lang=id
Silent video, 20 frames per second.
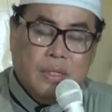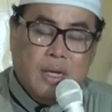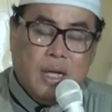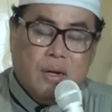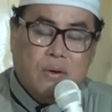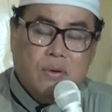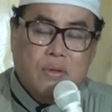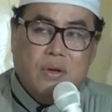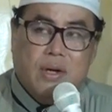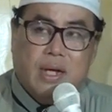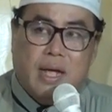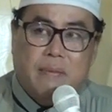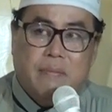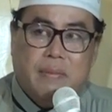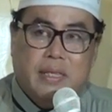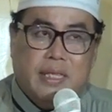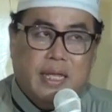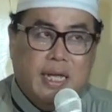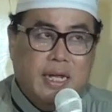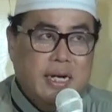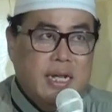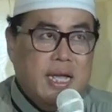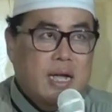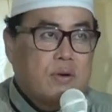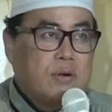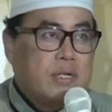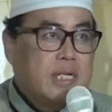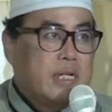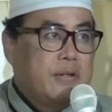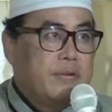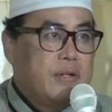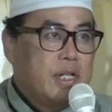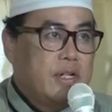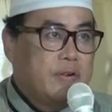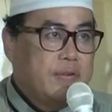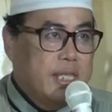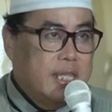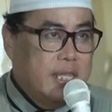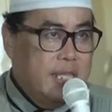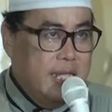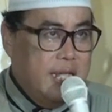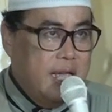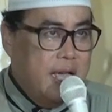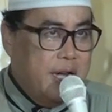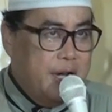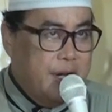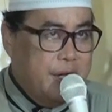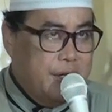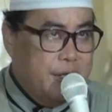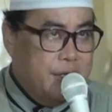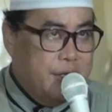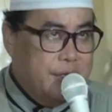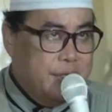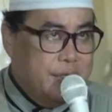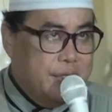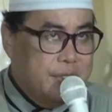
Aku yo gak medeni aku dewe yo wedi ini.